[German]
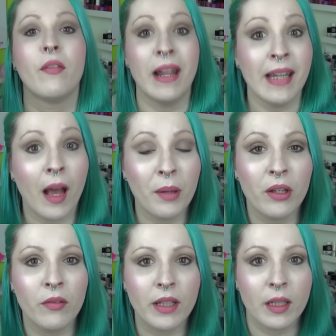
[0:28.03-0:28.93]
Wenn ihr aber
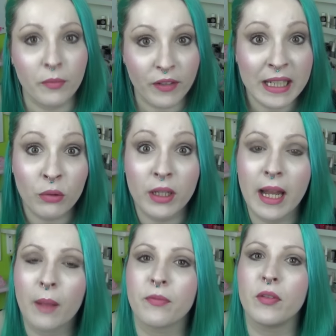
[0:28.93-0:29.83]
irgendwelche
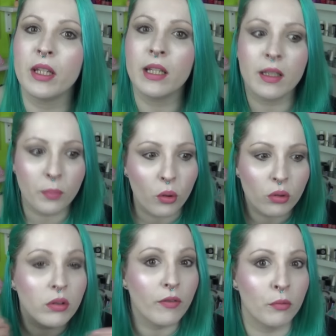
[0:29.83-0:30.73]
Empfehlungen habt, wie die
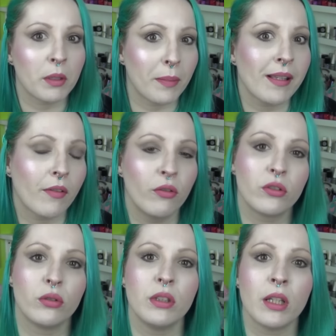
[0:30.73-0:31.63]
Produkte für mich besser
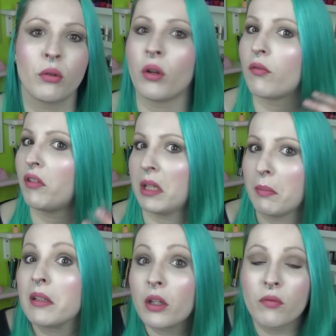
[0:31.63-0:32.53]
funktionieren könnten, vielleicht
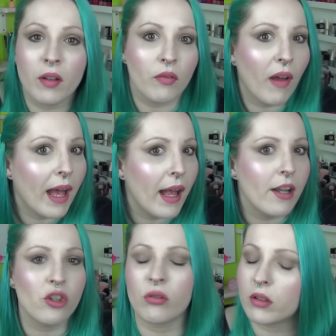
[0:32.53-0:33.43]
mache ich irgendwas
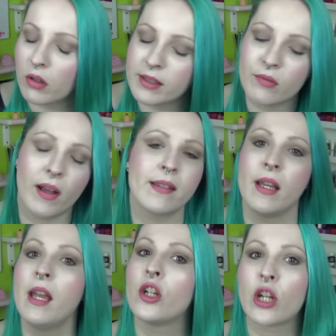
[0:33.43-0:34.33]
falsch oder sonst was,
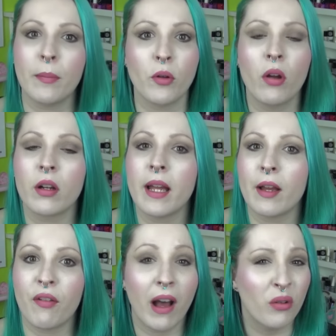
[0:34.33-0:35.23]
schreibt eure
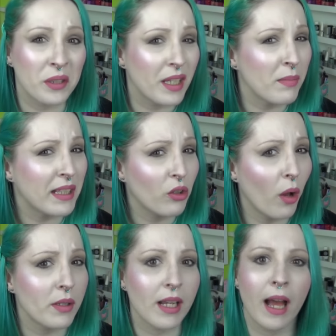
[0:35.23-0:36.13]
Erfahrungen immer in die
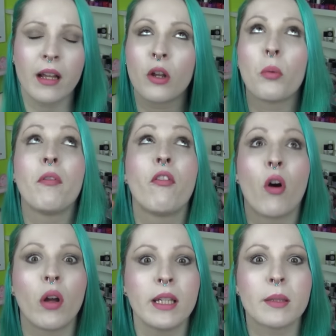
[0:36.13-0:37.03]
Kommentare, darüber
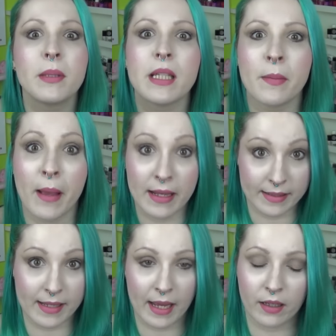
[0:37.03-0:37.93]
freue ich mich mich immer sehr.